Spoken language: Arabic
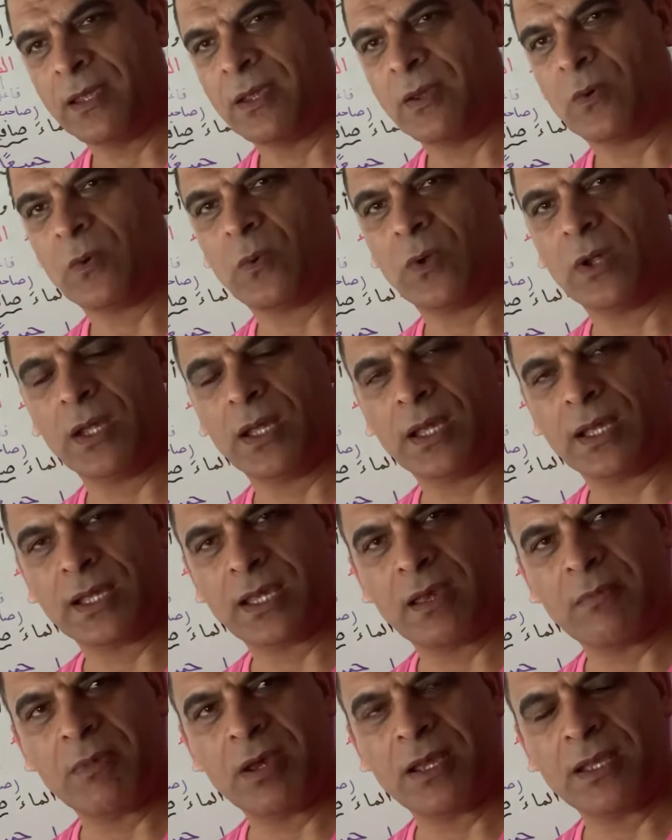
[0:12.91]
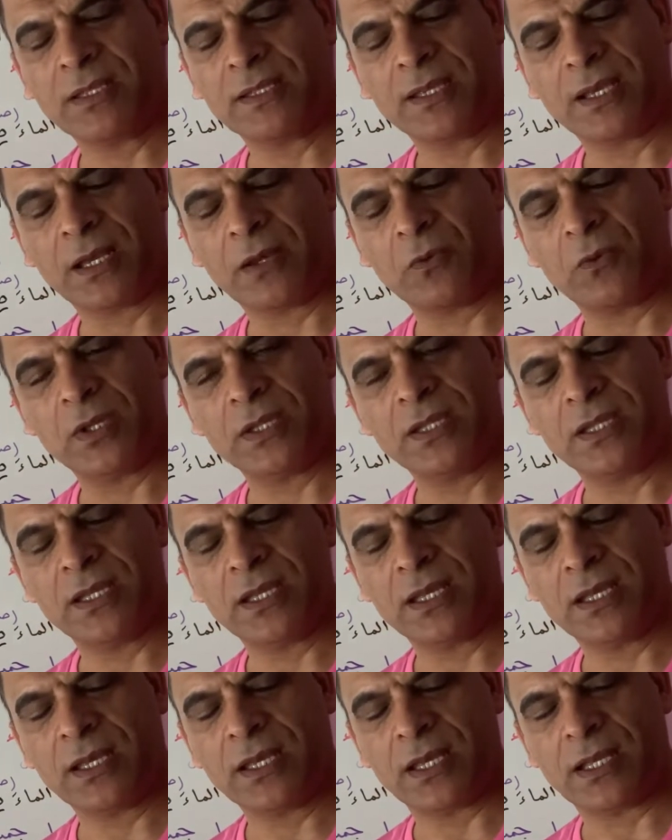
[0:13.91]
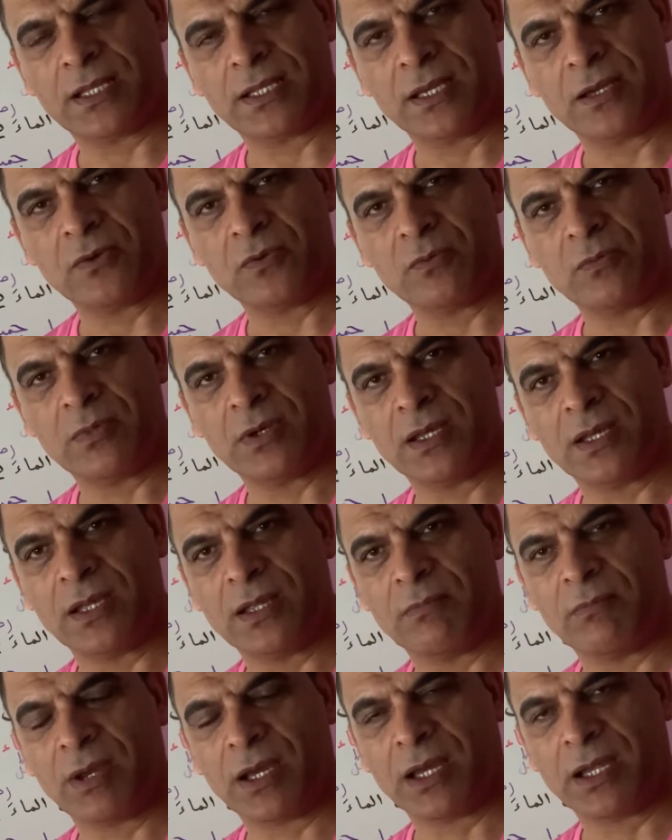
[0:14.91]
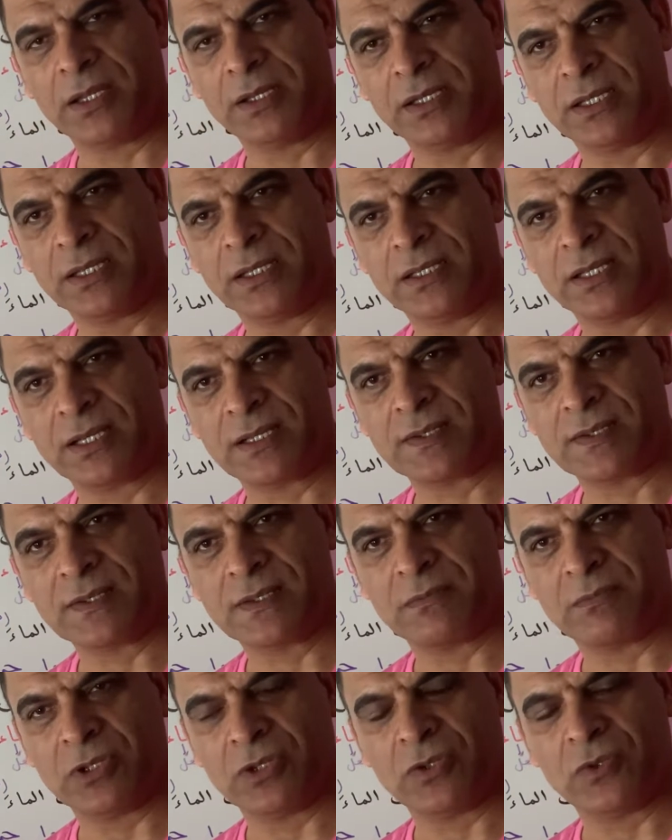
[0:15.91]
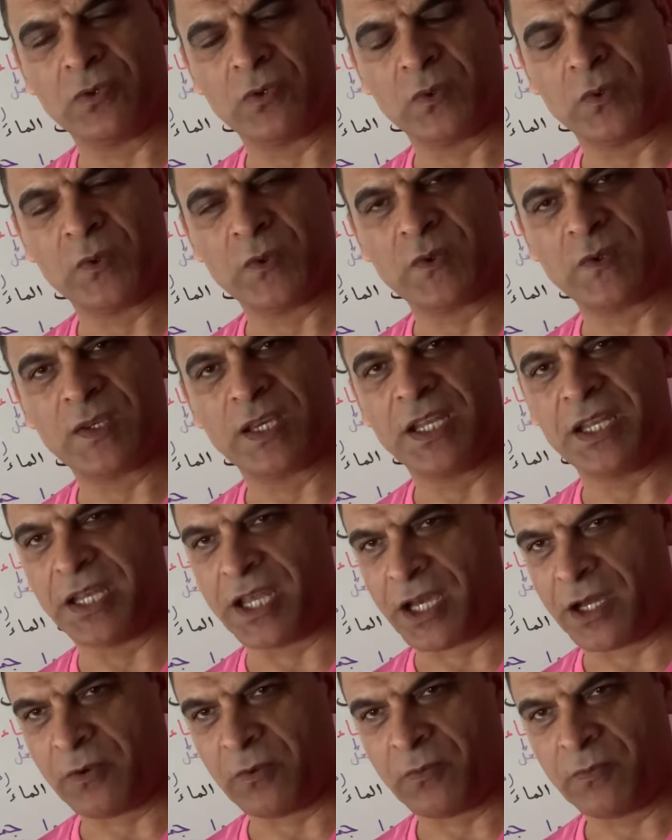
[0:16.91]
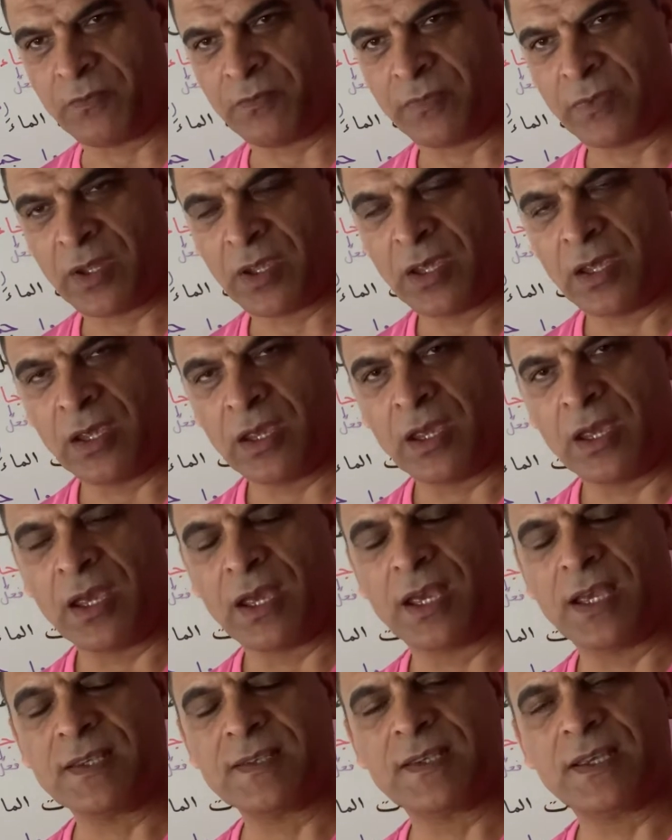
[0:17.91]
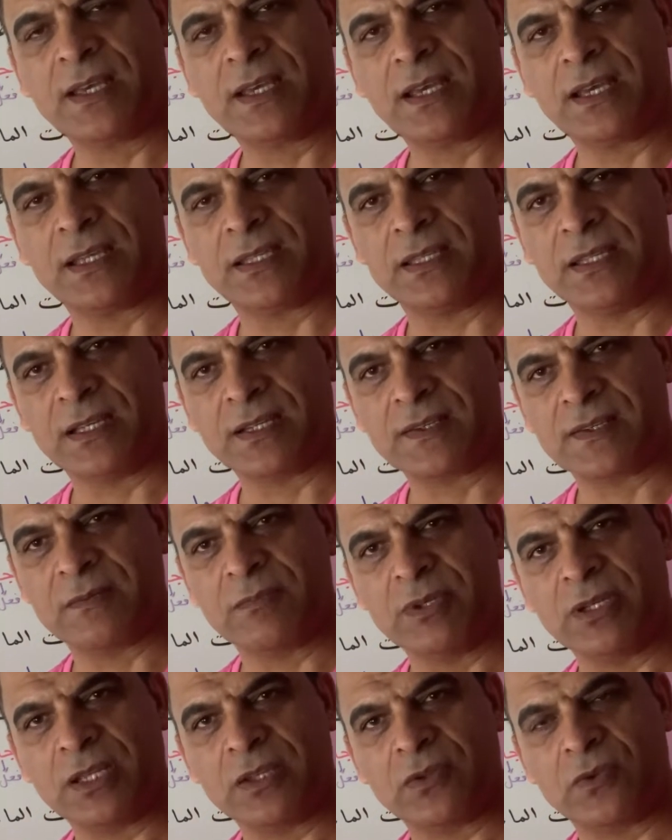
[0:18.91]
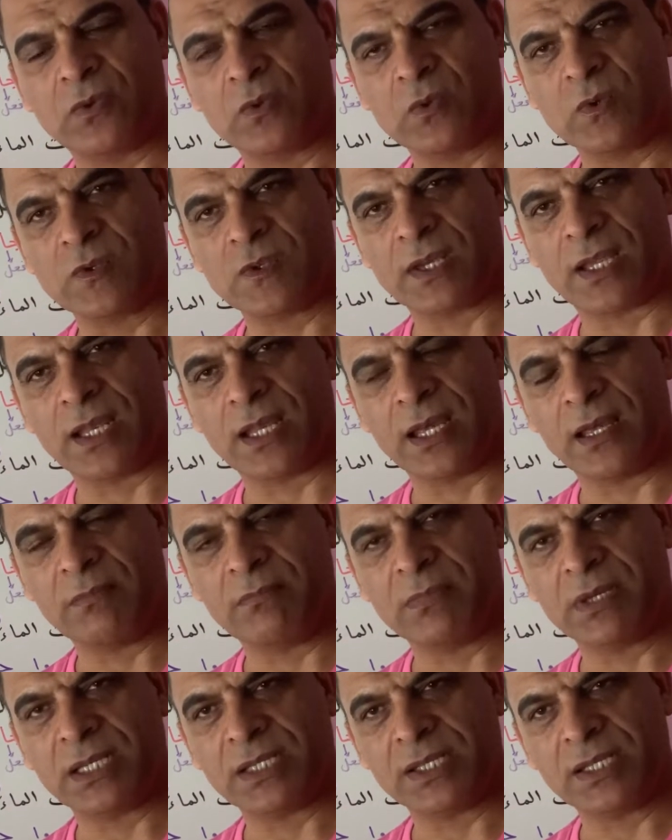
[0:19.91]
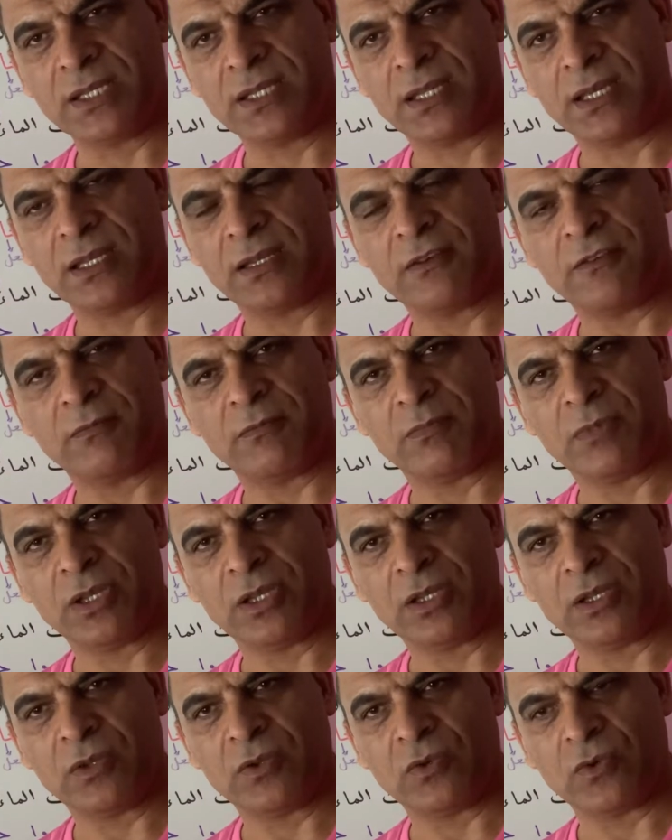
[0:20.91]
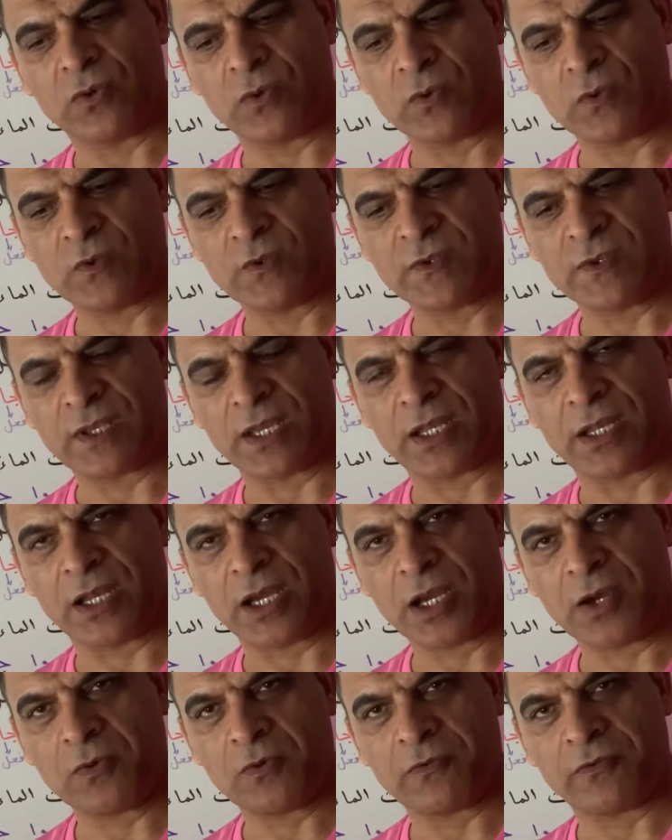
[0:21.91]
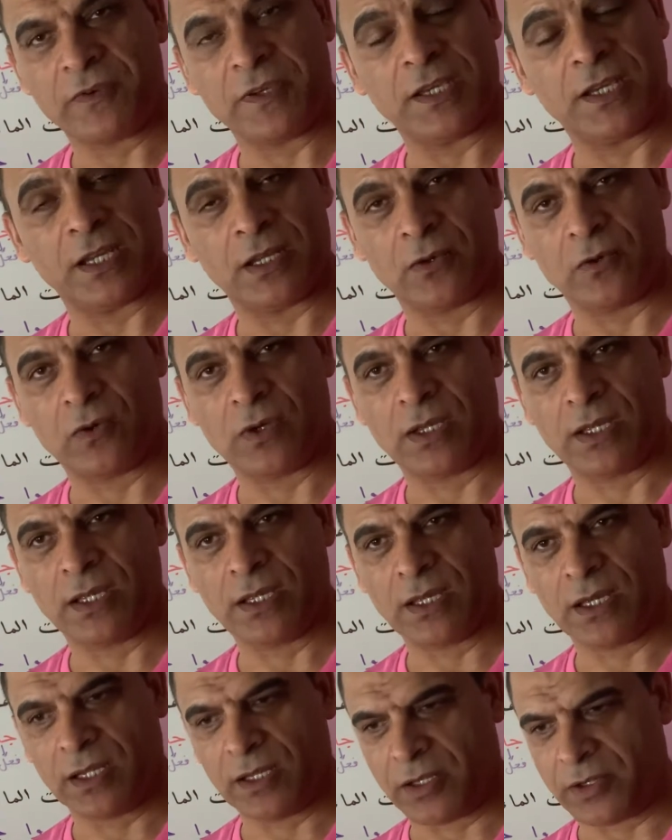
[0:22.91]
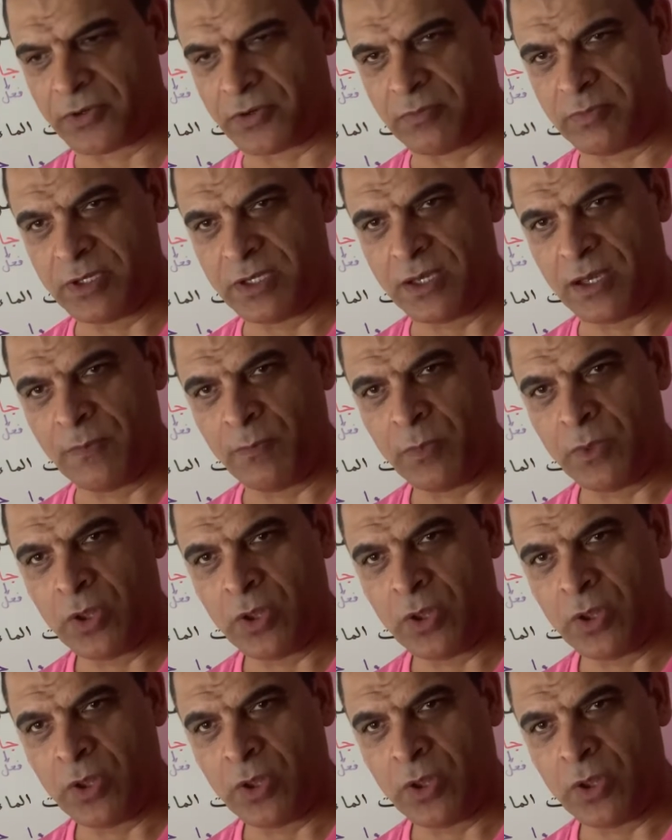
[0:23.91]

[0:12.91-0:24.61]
وكما تعودنا اليوم معنا درس من دروس النحو هذا الدرس من الدروس الهامة جدا من دروس النحو في اللغة العربية